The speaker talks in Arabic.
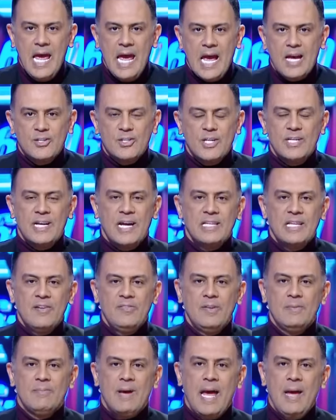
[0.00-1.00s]
عشان
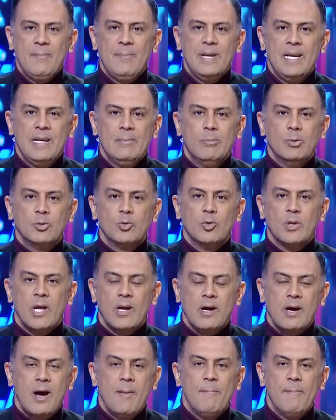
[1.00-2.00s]
نحتفل معاه بالبطوله
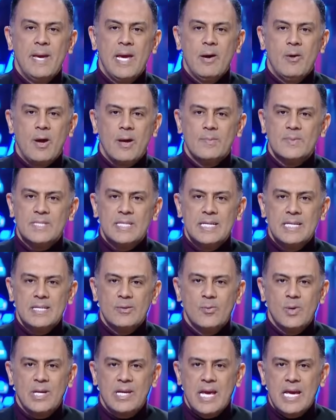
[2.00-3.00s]
رقم 150
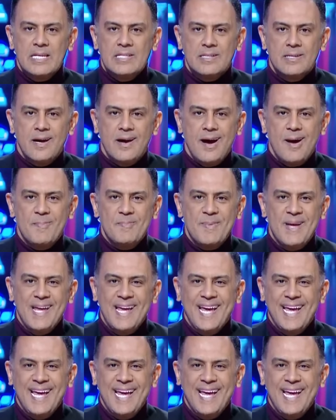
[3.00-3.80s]
والكاس رقم